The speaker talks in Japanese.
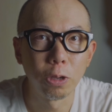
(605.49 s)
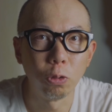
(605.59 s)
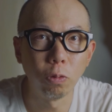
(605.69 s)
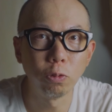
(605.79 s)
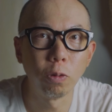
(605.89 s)

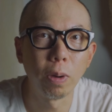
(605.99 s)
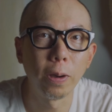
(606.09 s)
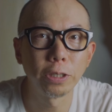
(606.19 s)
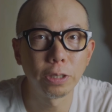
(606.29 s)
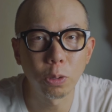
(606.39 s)
ノブを
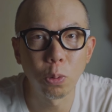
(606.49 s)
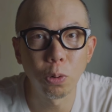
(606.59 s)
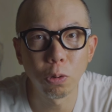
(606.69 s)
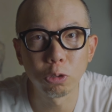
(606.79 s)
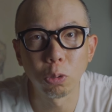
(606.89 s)
回して
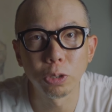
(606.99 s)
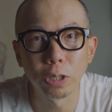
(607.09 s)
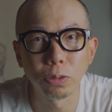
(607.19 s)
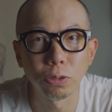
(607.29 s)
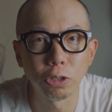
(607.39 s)
光量を調
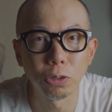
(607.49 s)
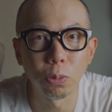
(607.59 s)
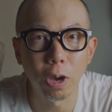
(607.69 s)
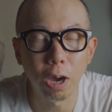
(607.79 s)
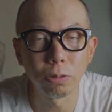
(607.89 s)
節する必
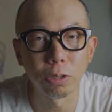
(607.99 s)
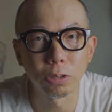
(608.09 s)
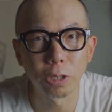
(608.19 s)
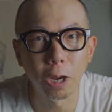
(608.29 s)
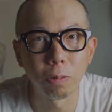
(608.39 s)
要があるんで
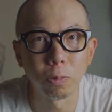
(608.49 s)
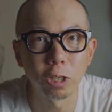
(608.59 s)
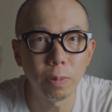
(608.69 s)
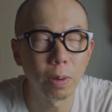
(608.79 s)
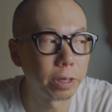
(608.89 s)
すけれども、
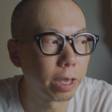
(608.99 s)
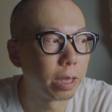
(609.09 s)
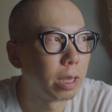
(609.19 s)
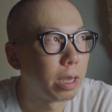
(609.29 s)
今はね、